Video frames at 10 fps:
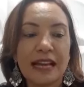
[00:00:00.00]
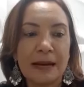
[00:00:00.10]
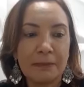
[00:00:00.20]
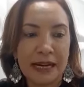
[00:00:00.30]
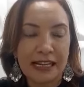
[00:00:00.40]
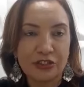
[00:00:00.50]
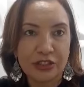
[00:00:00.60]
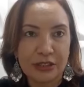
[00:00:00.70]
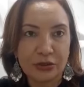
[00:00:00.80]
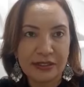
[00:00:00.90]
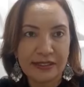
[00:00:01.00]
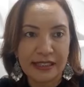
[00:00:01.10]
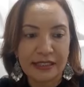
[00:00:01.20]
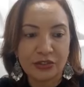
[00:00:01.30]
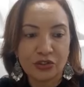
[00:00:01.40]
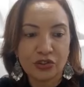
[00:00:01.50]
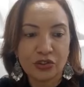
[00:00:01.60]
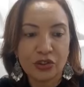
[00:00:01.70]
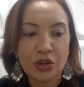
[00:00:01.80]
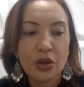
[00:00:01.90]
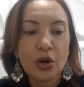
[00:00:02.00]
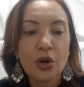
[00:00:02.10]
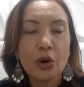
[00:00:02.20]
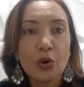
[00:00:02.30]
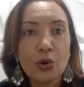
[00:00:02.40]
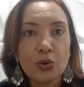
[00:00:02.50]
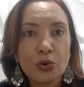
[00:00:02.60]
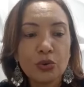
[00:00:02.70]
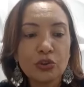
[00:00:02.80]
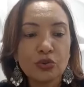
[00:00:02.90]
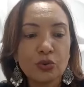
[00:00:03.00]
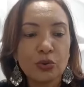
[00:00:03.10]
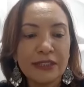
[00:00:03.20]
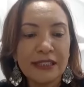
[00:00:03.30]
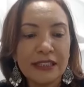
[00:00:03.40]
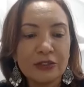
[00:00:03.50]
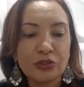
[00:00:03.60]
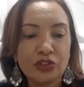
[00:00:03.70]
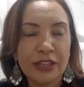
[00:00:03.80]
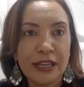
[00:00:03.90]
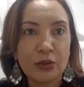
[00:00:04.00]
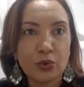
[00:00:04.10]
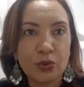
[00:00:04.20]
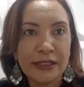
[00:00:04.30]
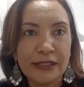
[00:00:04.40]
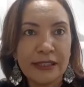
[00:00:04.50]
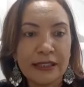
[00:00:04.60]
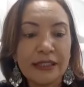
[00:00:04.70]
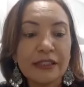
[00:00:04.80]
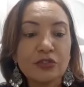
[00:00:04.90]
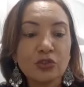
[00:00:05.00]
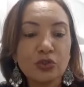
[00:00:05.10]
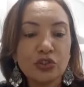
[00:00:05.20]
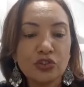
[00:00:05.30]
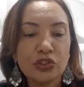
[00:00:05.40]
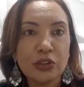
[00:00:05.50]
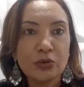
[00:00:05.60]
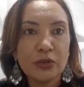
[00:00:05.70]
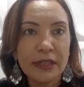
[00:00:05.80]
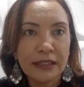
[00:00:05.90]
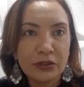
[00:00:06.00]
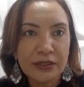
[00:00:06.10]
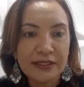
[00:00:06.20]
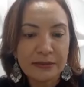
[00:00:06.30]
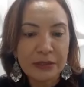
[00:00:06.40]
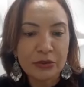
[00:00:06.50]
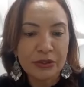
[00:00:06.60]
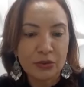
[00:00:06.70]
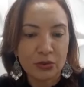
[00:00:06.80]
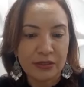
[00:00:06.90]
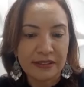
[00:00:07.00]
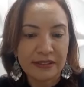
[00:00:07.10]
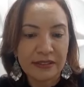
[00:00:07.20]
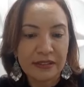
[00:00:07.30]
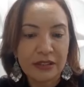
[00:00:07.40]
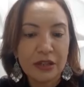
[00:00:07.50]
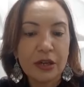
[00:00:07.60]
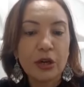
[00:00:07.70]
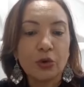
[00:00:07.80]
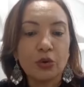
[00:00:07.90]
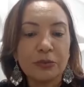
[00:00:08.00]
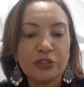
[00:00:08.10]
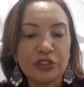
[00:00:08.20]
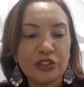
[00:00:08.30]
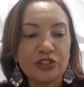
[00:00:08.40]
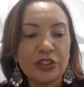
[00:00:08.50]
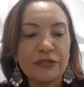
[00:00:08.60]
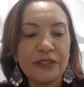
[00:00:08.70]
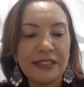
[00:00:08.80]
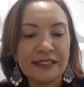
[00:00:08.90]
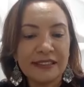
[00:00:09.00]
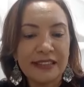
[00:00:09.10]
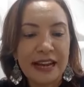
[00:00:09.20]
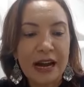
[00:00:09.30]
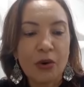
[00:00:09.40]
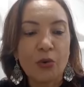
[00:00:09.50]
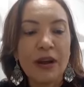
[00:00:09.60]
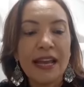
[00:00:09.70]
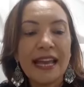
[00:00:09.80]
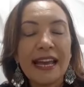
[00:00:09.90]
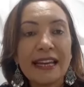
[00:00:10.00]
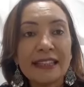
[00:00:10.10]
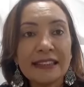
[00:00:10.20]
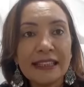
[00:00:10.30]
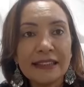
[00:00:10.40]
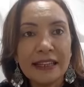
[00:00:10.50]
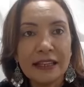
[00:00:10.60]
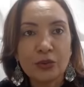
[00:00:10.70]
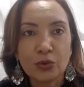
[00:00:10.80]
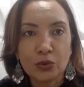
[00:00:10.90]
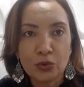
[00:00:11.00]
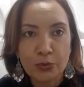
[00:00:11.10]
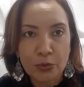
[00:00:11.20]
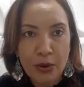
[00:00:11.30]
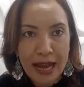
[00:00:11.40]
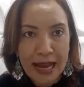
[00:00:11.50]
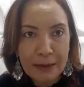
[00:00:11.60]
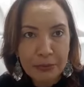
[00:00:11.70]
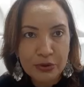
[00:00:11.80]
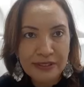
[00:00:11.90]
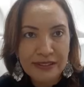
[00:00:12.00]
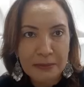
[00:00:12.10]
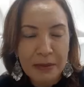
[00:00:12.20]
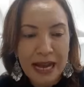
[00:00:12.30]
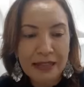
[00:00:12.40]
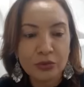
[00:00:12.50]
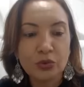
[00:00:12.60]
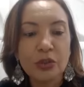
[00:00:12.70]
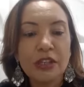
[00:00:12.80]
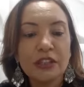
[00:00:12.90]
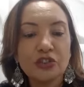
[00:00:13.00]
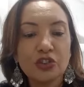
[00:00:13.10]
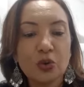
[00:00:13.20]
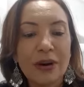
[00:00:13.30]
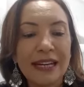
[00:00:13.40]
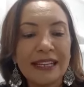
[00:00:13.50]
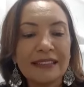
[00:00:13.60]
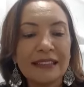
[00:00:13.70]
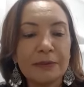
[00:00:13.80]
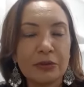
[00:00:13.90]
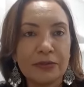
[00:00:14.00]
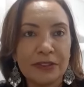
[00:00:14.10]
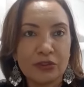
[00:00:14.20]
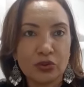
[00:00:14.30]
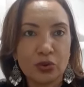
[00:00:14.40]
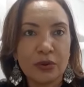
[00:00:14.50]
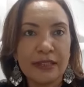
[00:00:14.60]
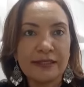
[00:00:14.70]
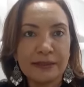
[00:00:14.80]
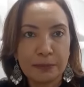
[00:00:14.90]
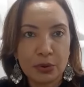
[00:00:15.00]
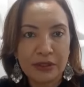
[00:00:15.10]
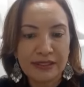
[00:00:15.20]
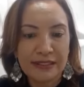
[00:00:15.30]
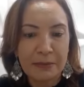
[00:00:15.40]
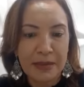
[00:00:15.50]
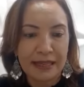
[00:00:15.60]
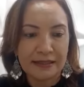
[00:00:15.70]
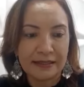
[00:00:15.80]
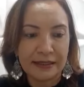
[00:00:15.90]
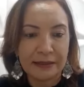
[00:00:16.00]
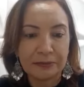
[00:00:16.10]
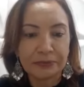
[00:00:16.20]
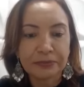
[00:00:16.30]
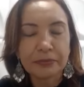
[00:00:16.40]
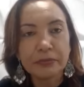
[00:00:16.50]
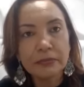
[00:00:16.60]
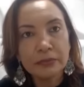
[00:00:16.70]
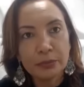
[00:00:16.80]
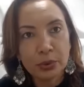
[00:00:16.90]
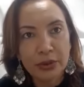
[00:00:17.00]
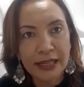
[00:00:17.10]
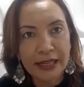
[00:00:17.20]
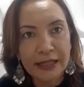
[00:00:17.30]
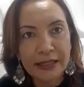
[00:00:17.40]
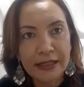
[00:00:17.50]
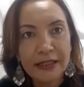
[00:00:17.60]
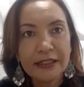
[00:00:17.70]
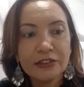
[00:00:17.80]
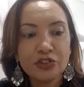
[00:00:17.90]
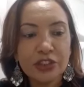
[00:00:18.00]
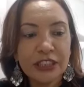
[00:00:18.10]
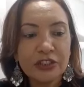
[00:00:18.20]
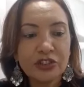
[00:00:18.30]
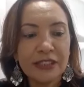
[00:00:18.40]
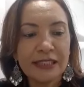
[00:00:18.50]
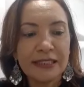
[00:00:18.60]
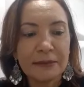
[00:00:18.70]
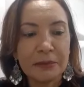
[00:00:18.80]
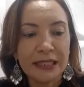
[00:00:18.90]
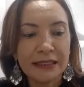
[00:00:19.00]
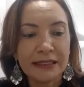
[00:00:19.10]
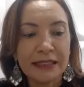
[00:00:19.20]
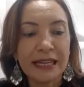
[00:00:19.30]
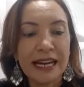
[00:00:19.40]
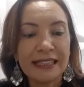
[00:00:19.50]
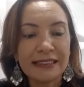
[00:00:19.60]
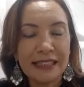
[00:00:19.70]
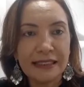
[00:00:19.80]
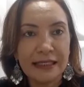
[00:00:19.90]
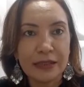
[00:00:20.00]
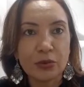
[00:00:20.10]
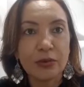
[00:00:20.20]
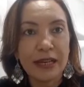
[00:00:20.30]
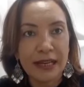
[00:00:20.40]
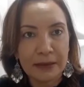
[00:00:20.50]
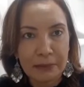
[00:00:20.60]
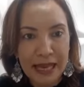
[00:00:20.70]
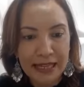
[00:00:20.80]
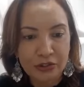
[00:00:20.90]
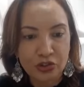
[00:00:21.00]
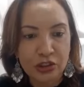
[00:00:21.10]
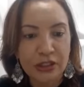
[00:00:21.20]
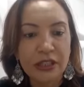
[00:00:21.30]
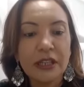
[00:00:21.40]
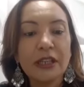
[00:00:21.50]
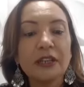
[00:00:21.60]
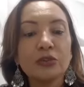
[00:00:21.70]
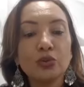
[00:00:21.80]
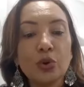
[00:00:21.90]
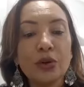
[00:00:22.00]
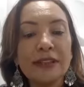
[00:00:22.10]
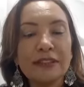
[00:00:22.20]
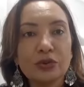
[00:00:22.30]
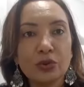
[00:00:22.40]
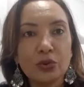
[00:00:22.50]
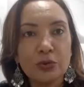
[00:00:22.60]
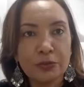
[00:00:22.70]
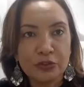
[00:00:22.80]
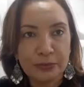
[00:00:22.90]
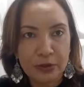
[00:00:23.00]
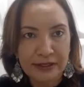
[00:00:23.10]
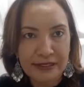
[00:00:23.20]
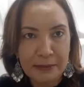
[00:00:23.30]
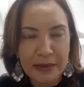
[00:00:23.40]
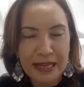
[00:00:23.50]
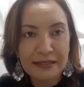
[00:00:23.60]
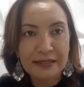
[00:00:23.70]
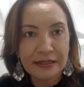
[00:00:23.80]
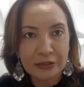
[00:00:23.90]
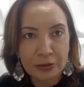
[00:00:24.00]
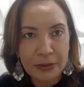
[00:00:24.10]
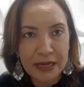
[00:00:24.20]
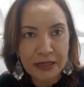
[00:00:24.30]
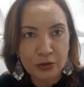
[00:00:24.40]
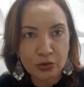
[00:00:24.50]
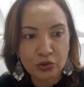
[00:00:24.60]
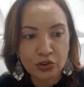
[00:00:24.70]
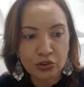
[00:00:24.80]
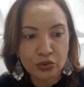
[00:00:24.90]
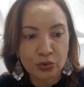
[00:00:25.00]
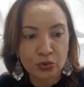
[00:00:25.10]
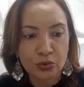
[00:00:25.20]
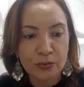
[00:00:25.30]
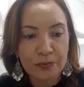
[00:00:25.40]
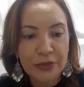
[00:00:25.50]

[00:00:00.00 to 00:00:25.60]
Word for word: à prática docente. O curso Cuidando de Quem Cuida surgiu em 2012. O objetivo inicial era atender um grupo aproximado de 40 professores por semestre. Porém, diante da demanda, atendeu, em média, dois grupos por semestre no período de estudo.